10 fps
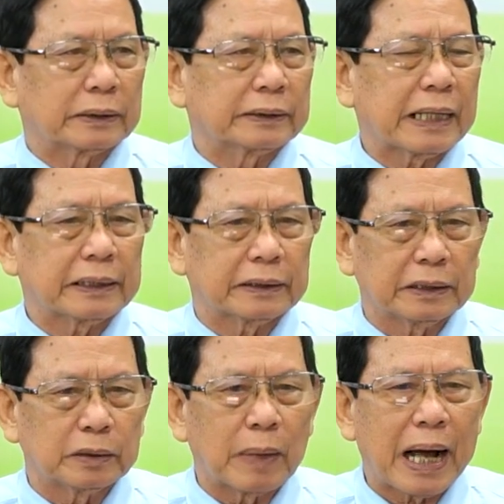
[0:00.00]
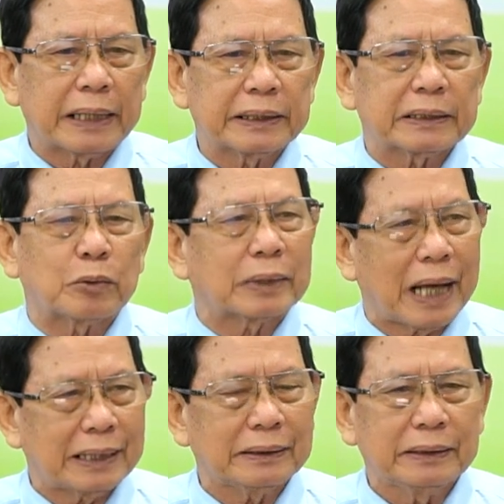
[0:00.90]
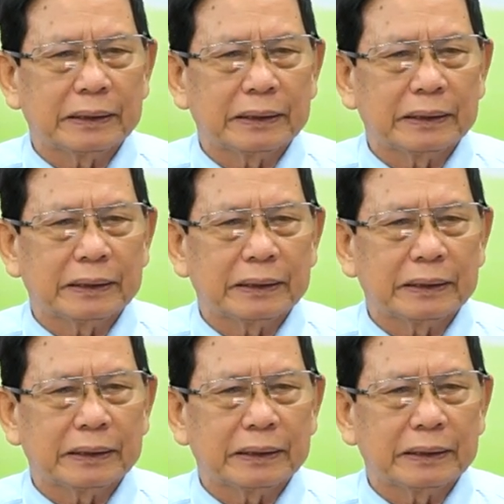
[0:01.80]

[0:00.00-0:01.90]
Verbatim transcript: thời gian là từ 3 đến 6 tháng